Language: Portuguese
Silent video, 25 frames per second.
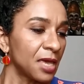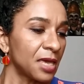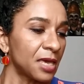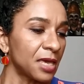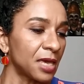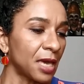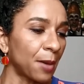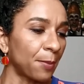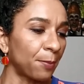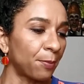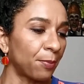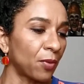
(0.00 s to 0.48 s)

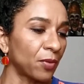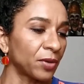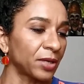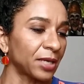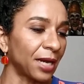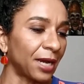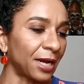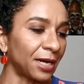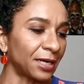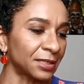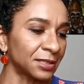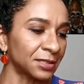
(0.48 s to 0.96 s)
em
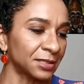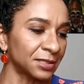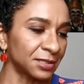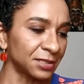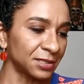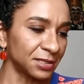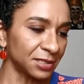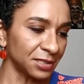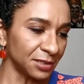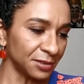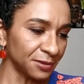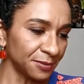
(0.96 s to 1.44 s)

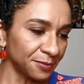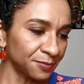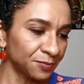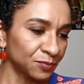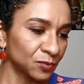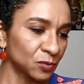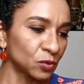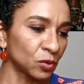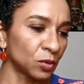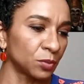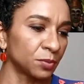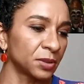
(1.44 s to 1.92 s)
apoiar-se
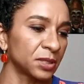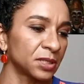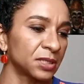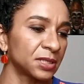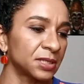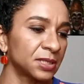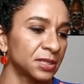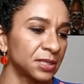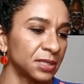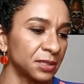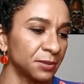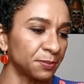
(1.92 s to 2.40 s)
sobre
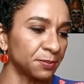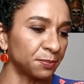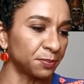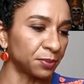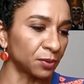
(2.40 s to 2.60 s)
si